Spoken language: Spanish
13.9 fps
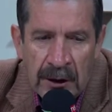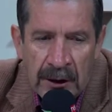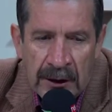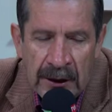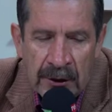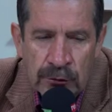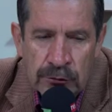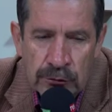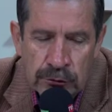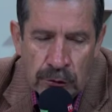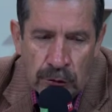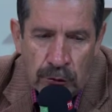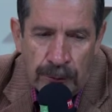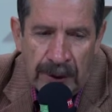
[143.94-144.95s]
¿Qué otros
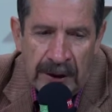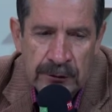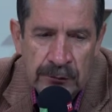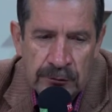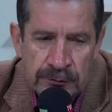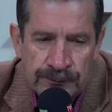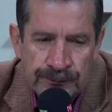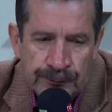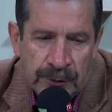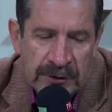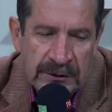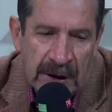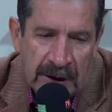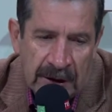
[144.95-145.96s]
documentos?
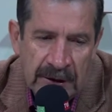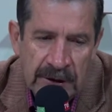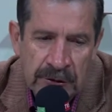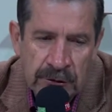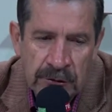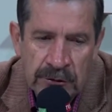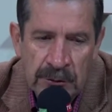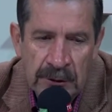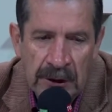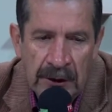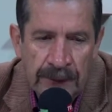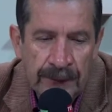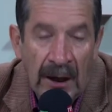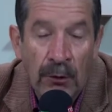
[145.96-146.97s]
Pues el registro
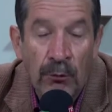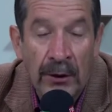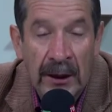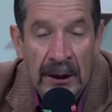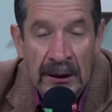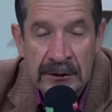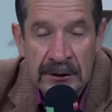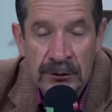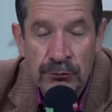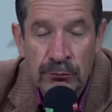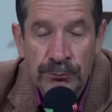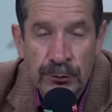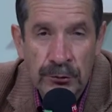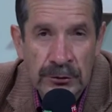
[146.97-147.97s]
civil, aunque este es
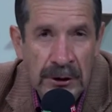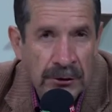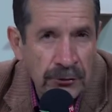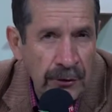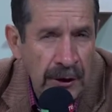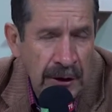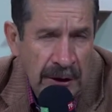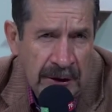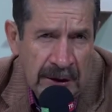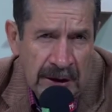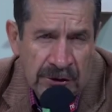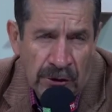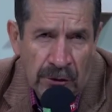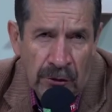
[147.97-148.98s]
un proceso de
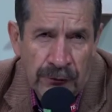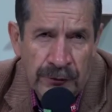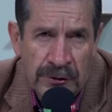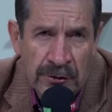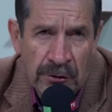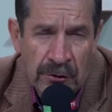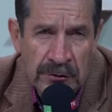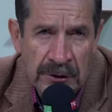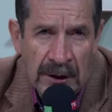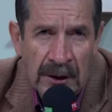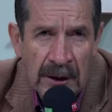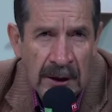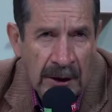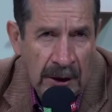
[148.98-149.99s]
iniciación oficiosa
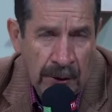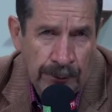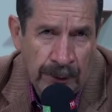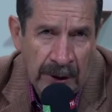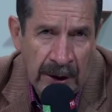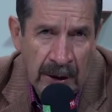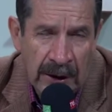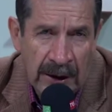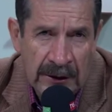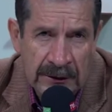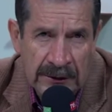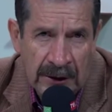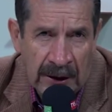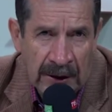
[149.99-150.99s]
que lo puede
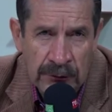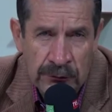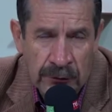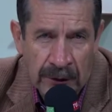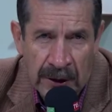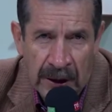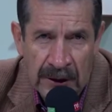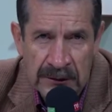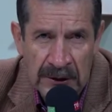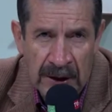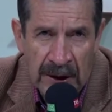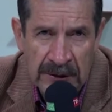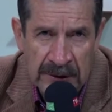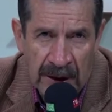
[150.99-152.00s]
adelantar la autoridad sin
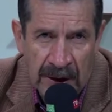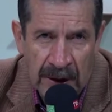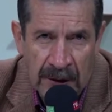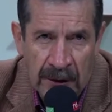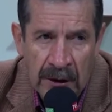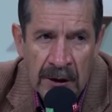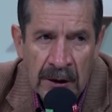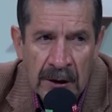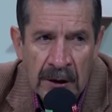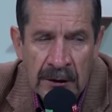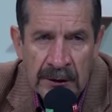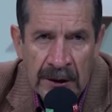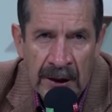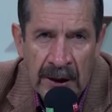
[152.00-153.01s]
necesidad de,
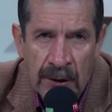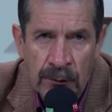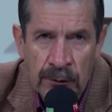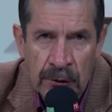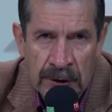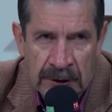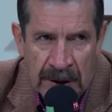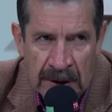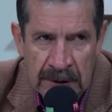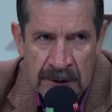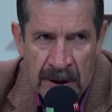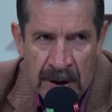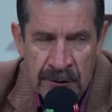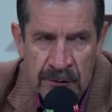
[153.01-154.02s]
de deudo detrás
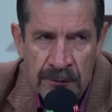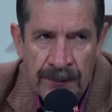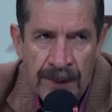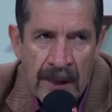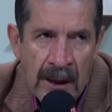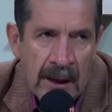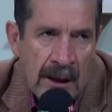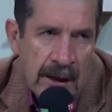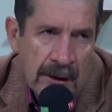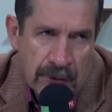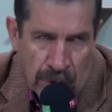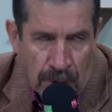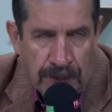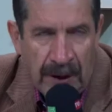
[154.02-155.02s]
de eso,
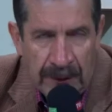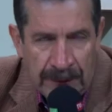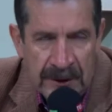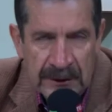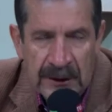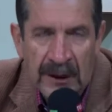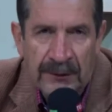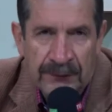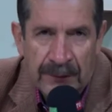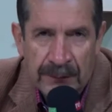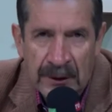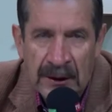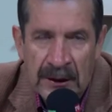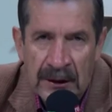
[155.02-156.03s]
Normalmente la
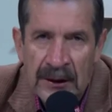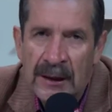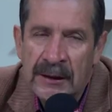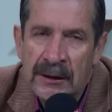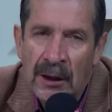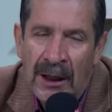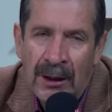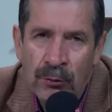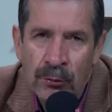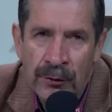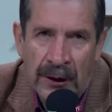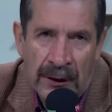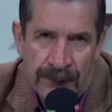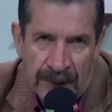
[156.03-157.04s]
familia es la que
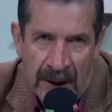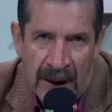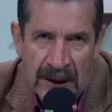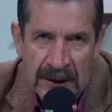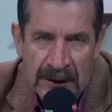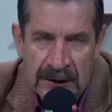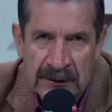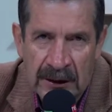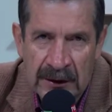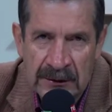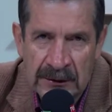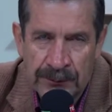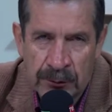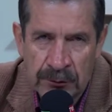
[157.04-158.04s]
acude a iniciar
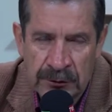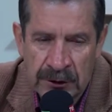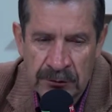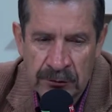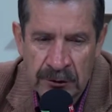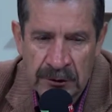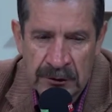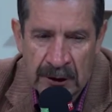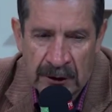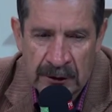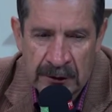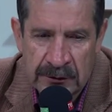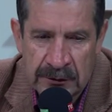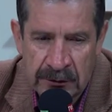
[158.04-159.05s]
ese proceso de
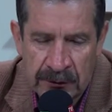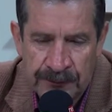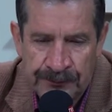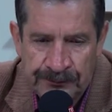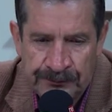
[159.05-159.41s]
interdicción.